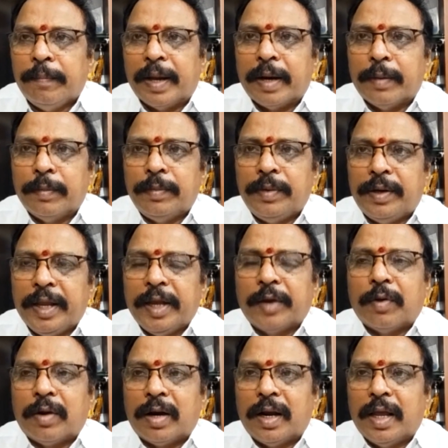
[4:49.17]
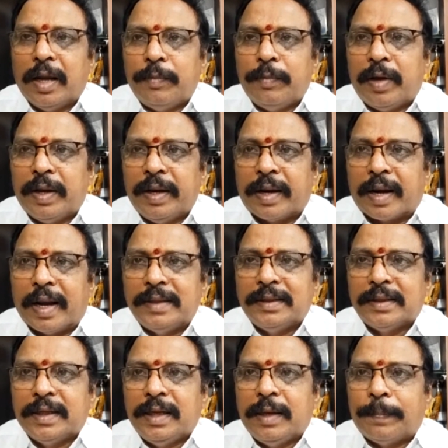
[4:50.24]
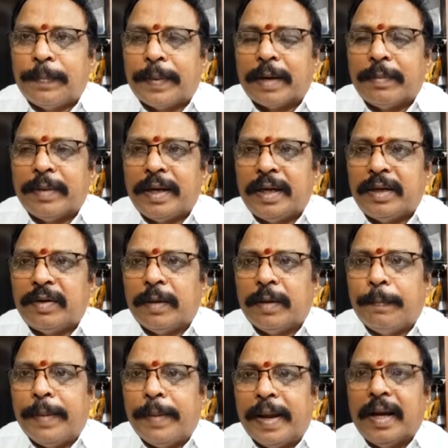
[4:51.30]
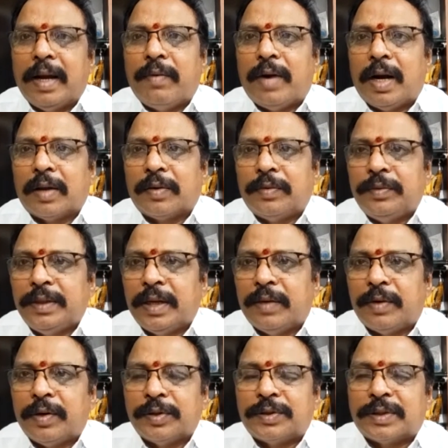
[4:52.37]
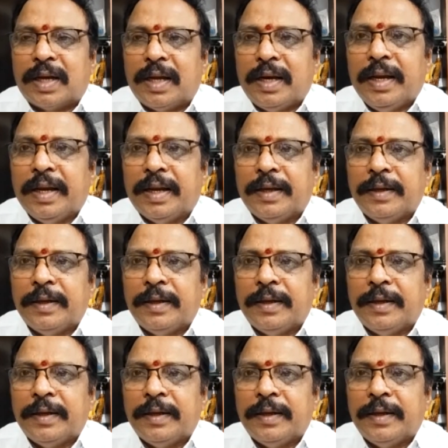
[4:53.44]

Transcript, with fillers: మనం ఢీకొనలేము అనే రాజకీయ పరమైనటువంటి బెంగ ఉంటే ఉండొచ్చు కానీ